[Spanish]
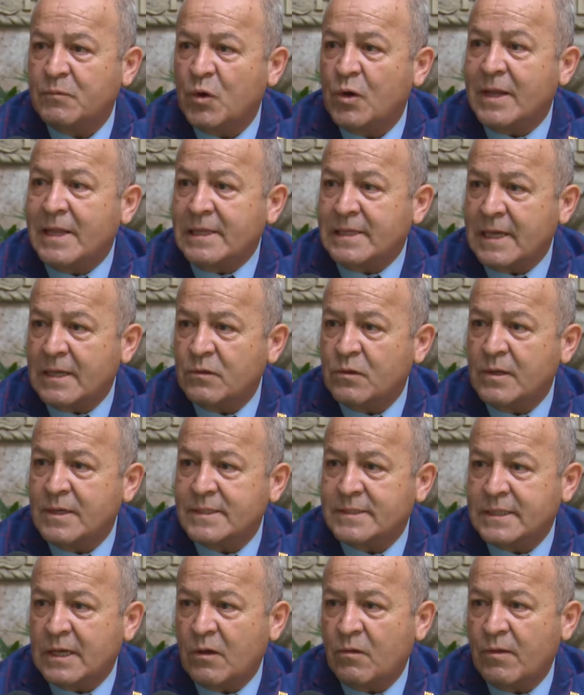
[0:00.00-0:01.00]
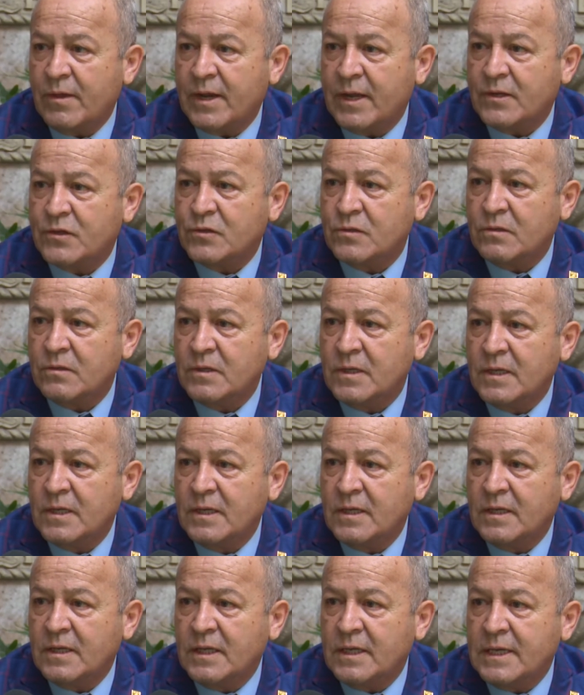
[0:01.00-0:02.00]
violentando el Estado de Derecho
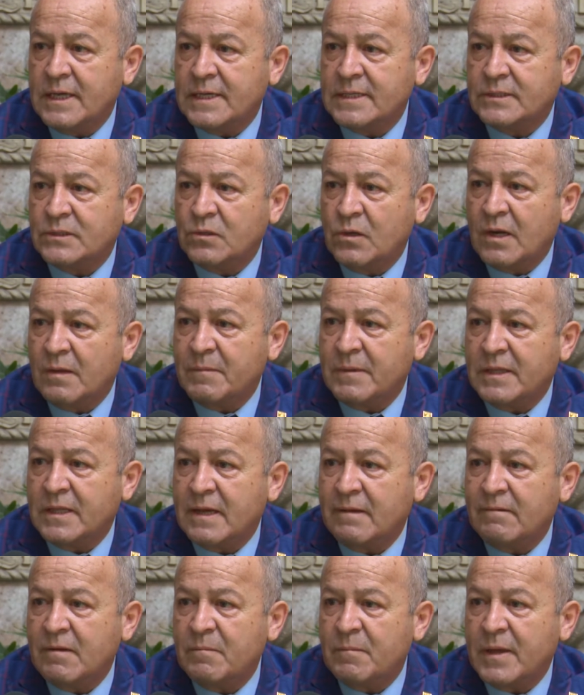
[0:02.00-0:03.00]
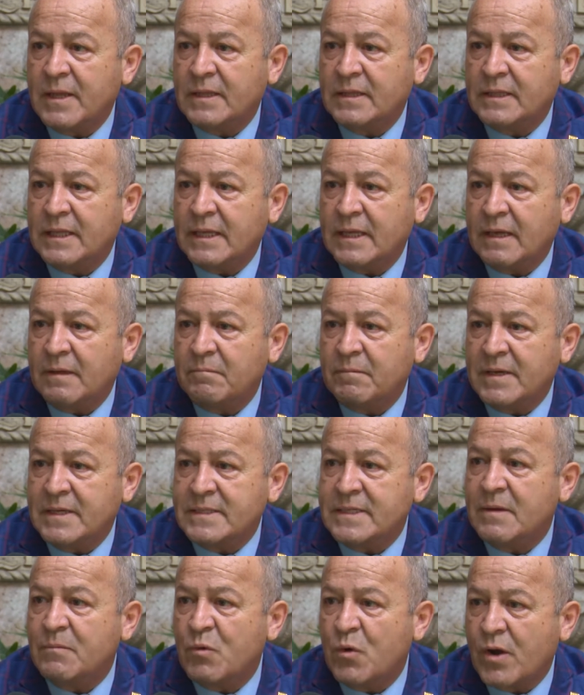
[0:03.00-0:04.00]
y esto lamentablemente en
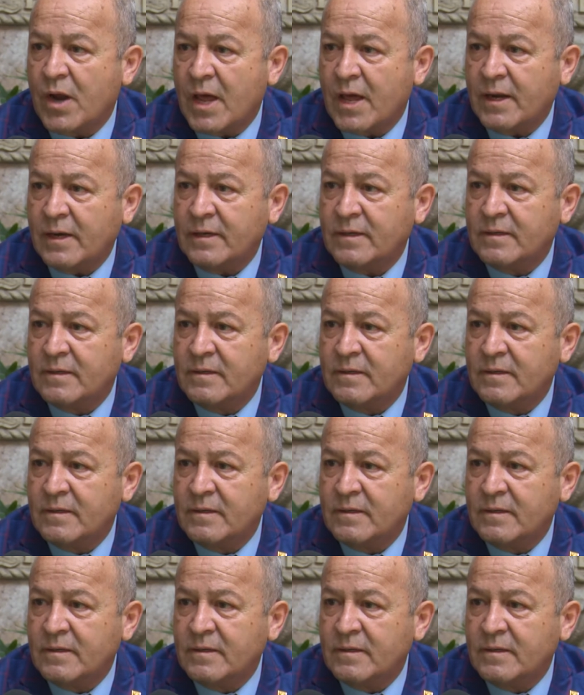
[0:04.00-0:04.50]
vez de abonar